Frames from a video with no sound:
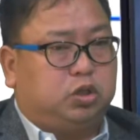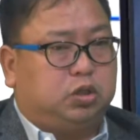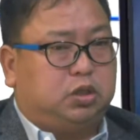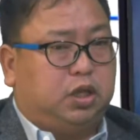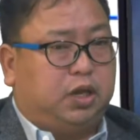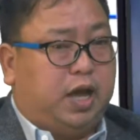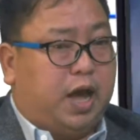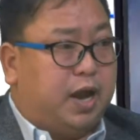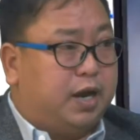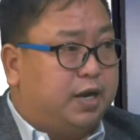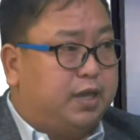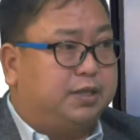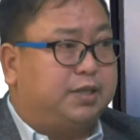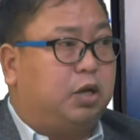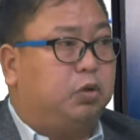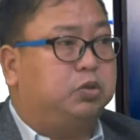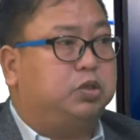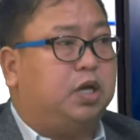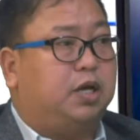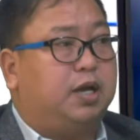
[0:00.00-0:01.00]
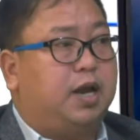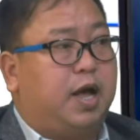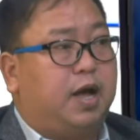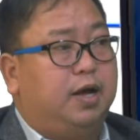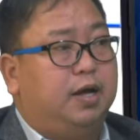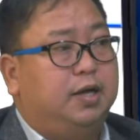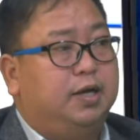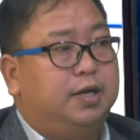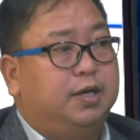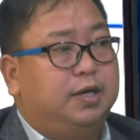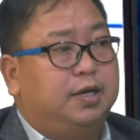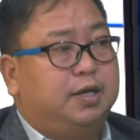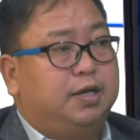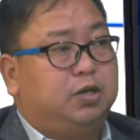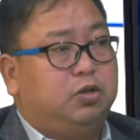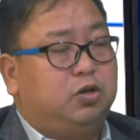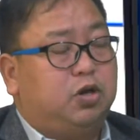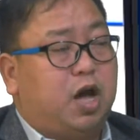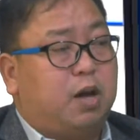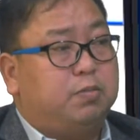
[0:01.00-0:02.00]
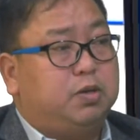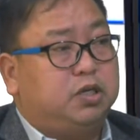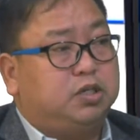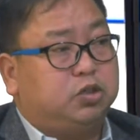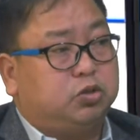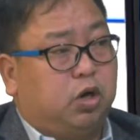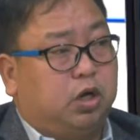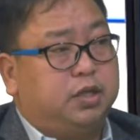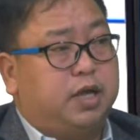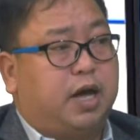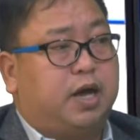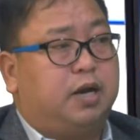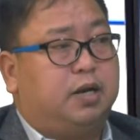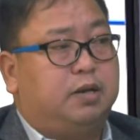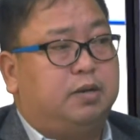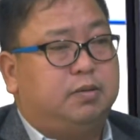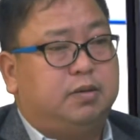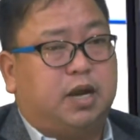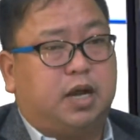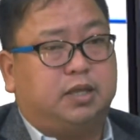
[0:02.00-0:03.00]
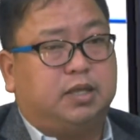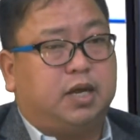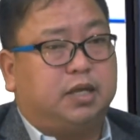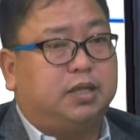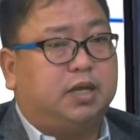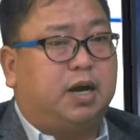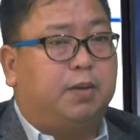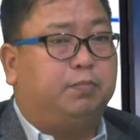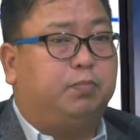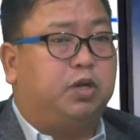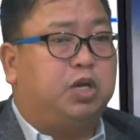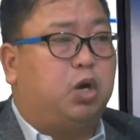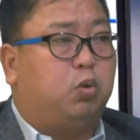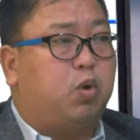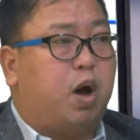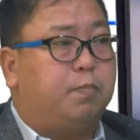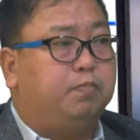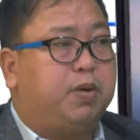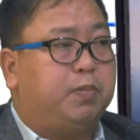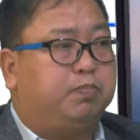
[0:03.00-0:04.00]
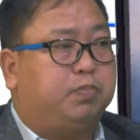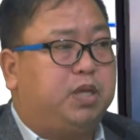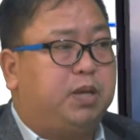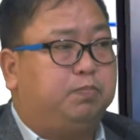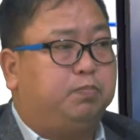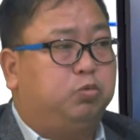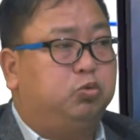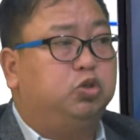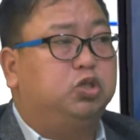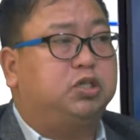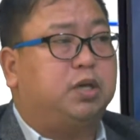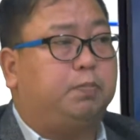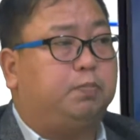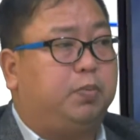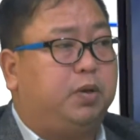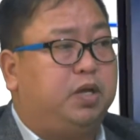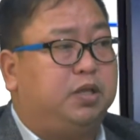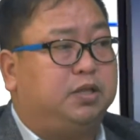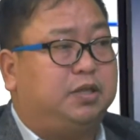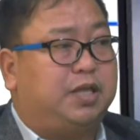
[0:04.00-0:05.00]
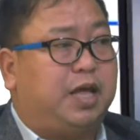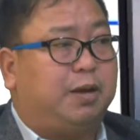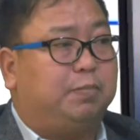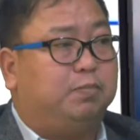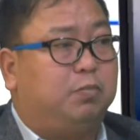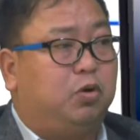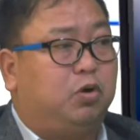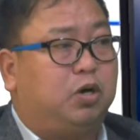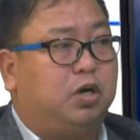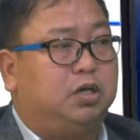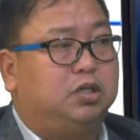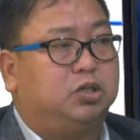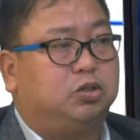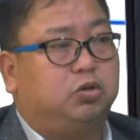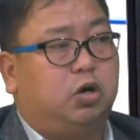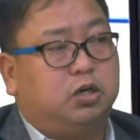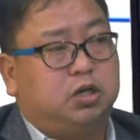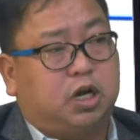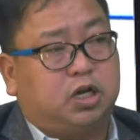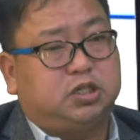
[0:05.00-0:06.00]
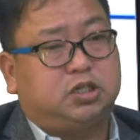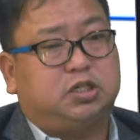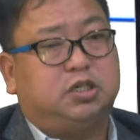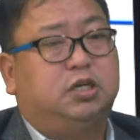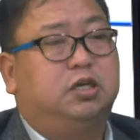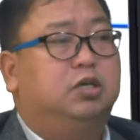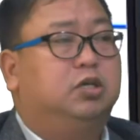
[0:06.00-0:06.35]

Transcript: 300,000 lang yung aming scholar. Nagdagdagan po ng 150 po doon sa pre-techbook scholars.